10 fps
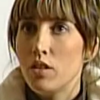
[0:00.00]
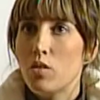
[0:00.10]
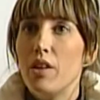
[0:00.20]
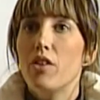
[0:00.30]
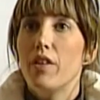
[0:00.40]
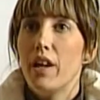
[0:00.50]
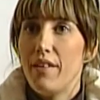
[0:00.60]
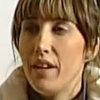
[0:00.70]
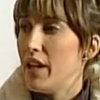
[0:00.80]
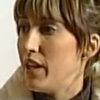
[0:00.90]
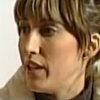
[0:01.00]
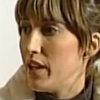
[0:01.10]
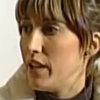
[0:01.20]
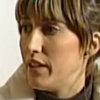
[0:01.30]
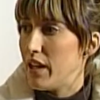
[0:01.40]
Cuando diga Adriana
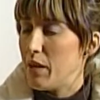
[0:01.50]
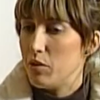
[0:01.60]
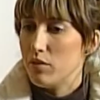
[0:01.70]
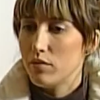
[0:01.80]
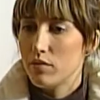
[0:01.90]
ya entramos.